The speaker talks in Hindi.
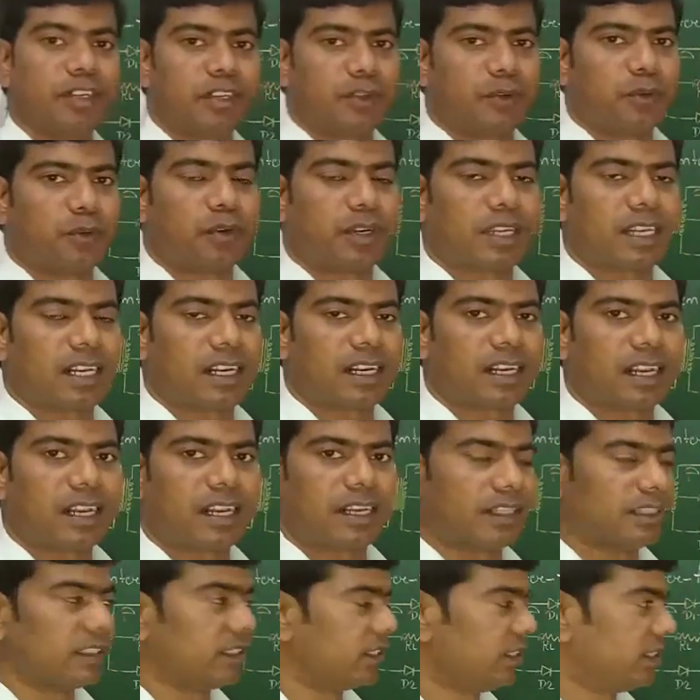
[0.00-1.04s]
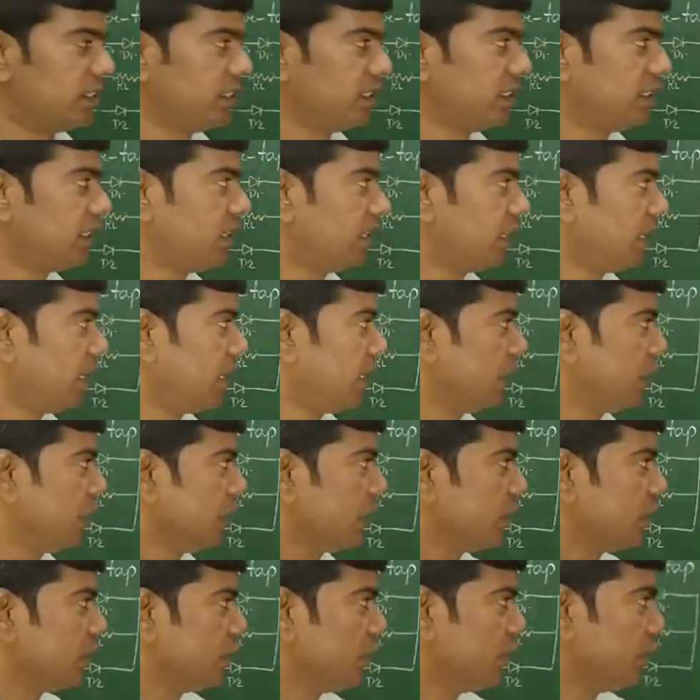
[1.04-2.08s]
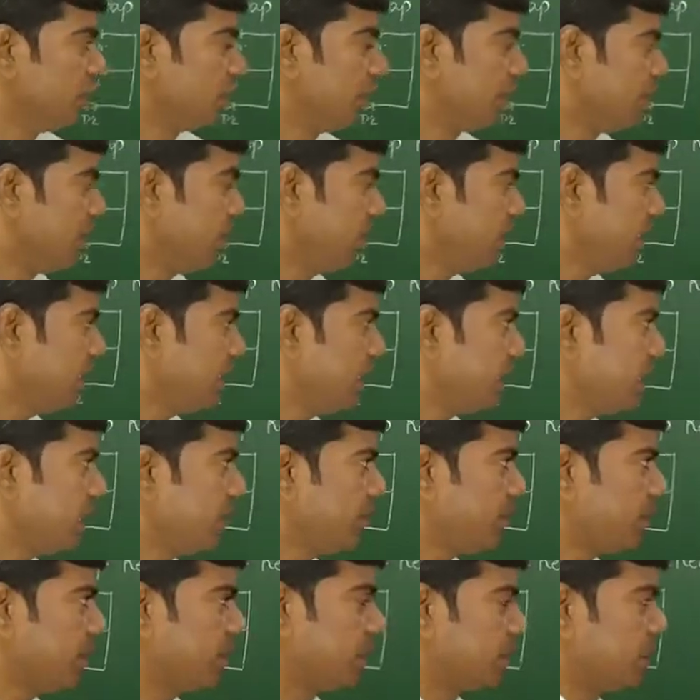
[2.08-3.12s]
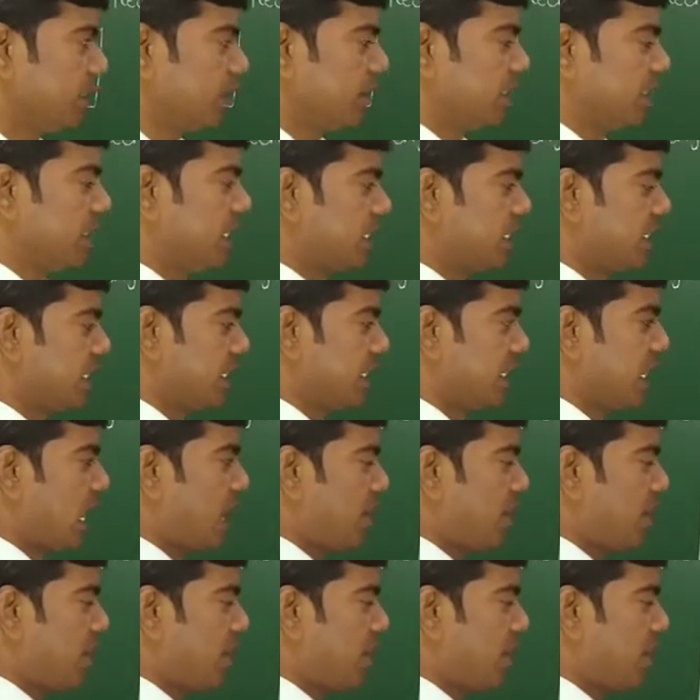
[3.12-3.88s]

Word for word: भी स्टोर कर रहा है जी भी निगेटिव जैसे